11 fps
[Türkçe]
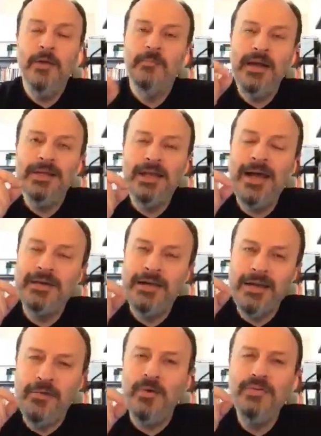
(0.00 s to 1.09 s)
Bakın
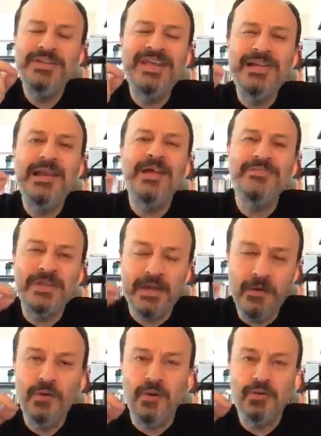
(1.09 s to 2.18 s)
Ergenekon denilen
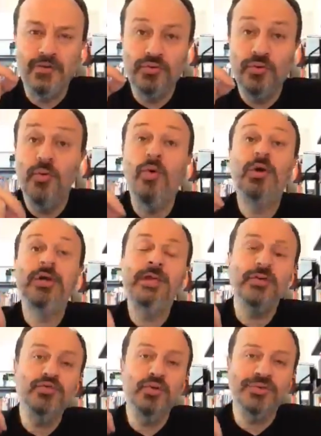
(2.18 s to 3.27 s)
terör örgütü o
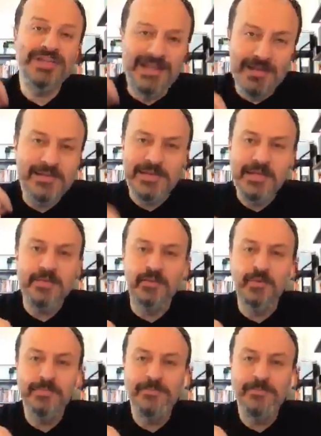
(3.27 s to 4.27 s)
kadar çok denildi ki bu.